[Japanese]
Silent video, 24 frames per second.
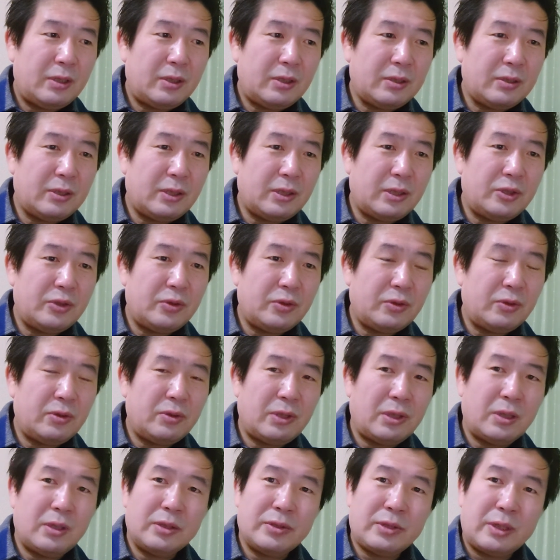だから最初、
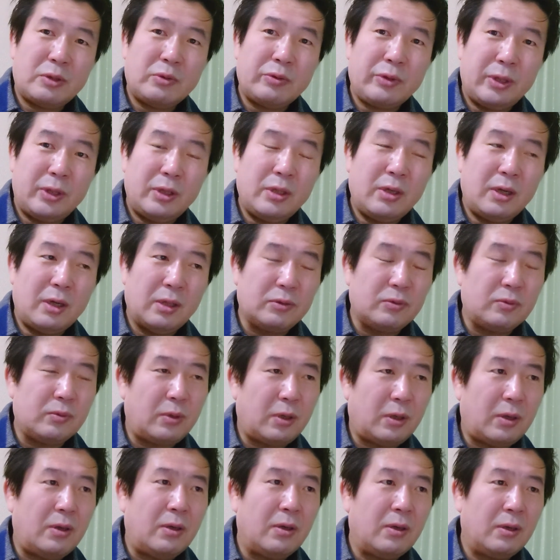あ里襟か、
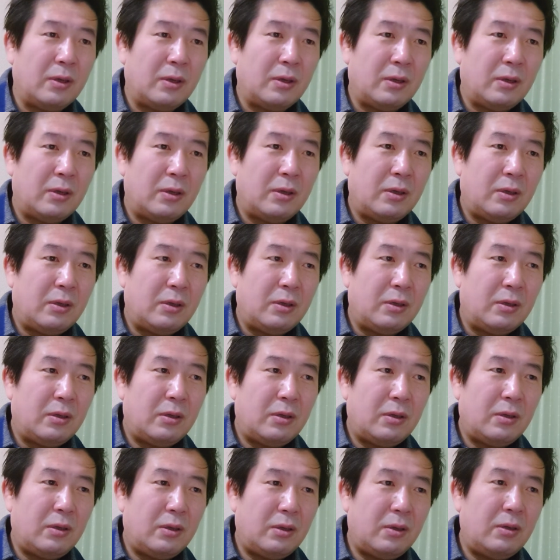あ
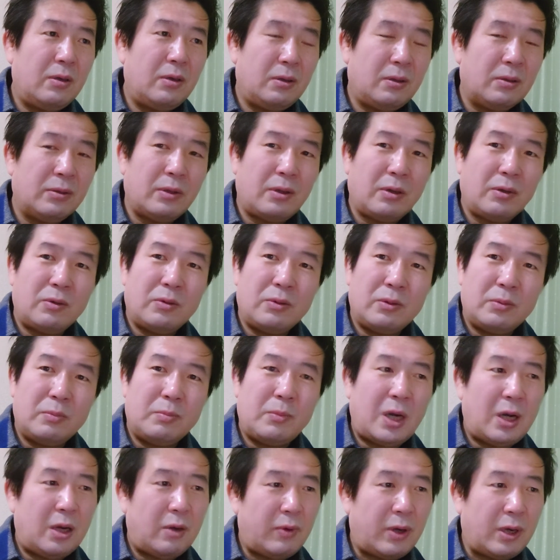あ、なるほ
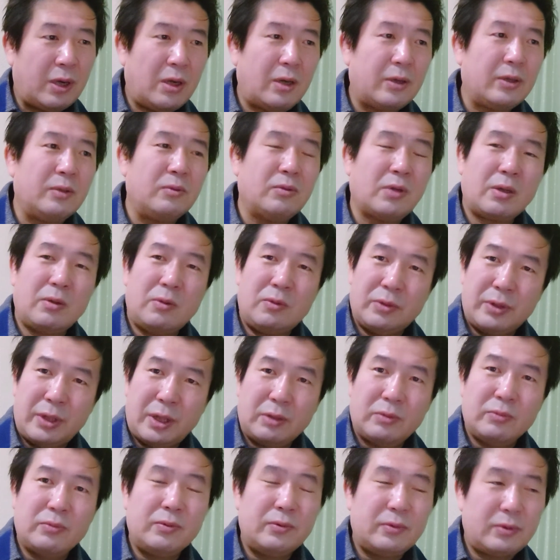ど、まあ別れるだろう
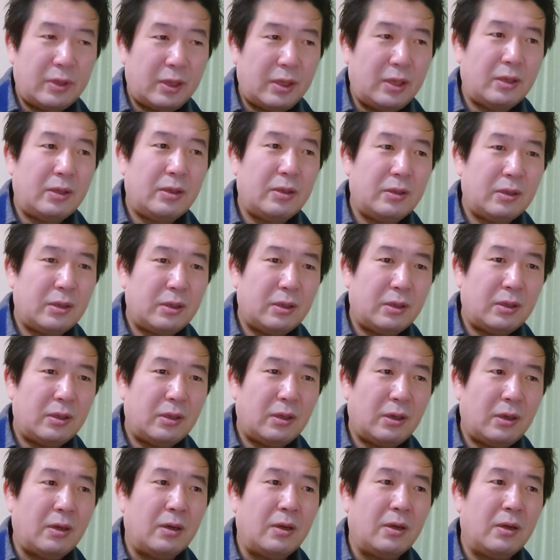なとね。
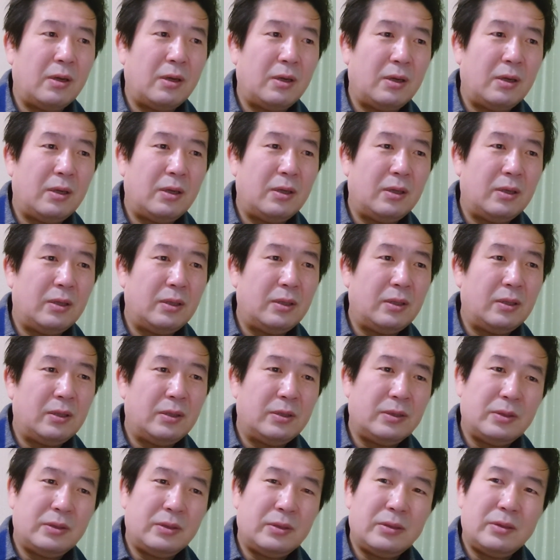あ
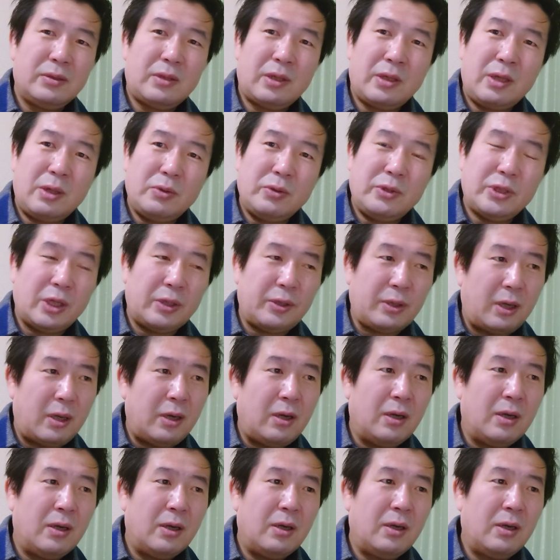竹内アナ、
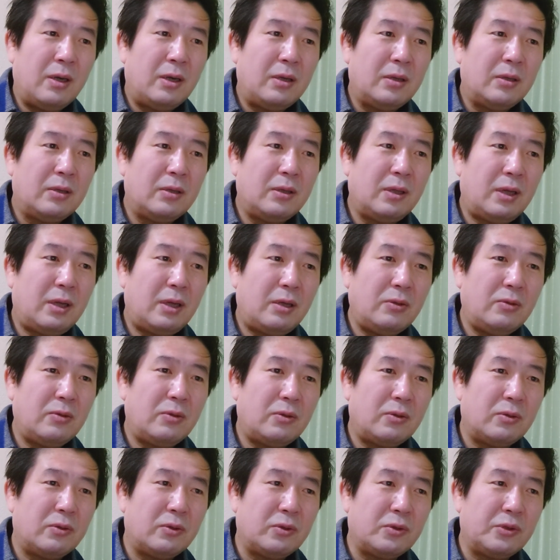あな
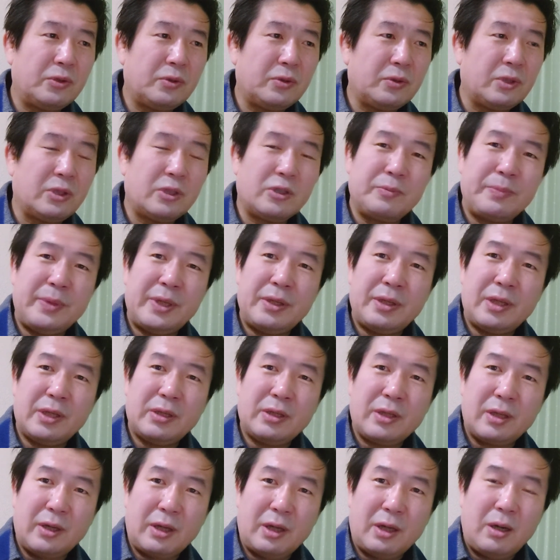るほど、ちょっときつめに
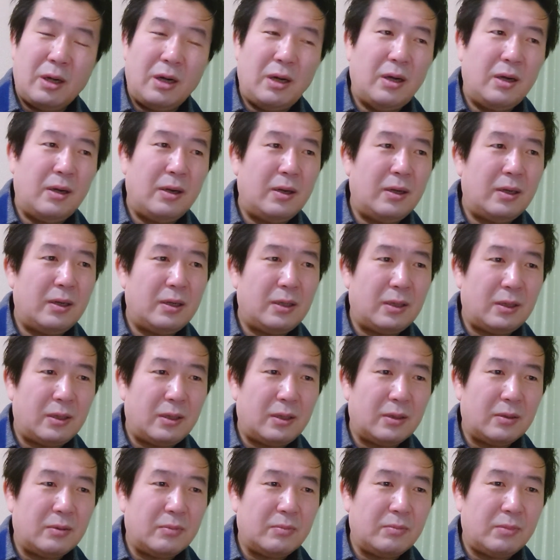なったな。あ
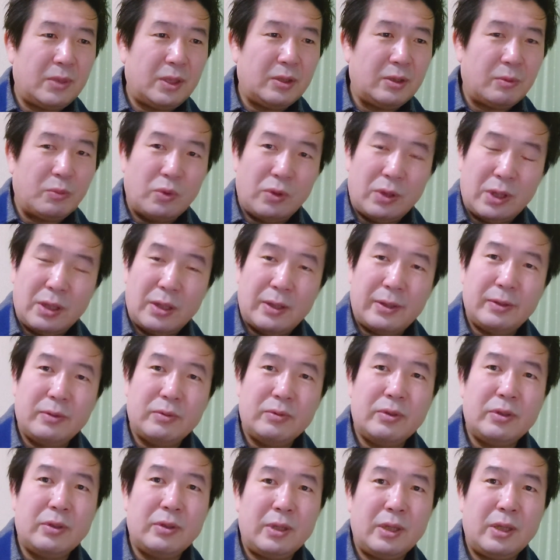あ、まあでも別れ
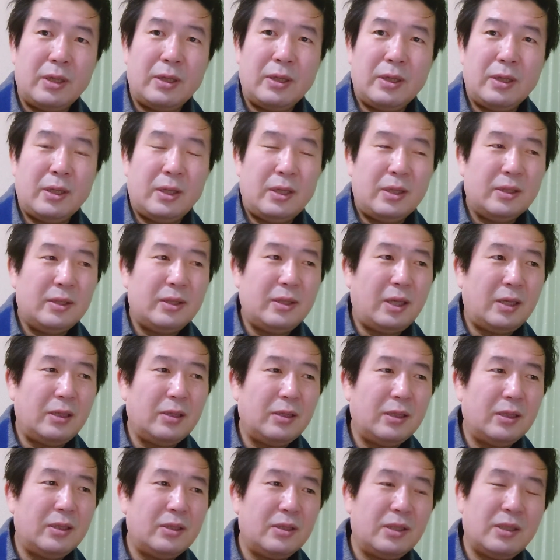るってね。だ
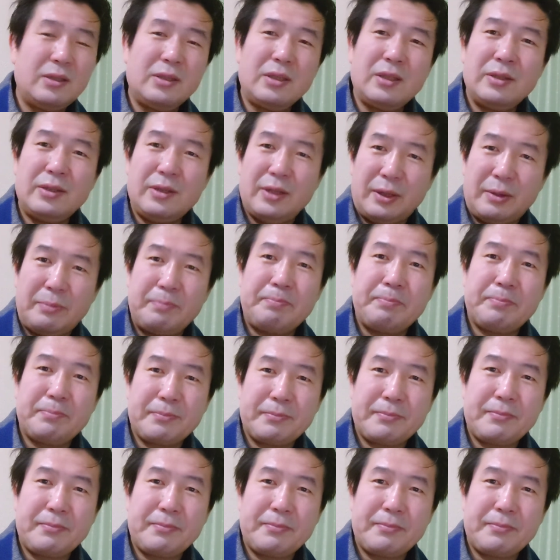んだんだんだんね、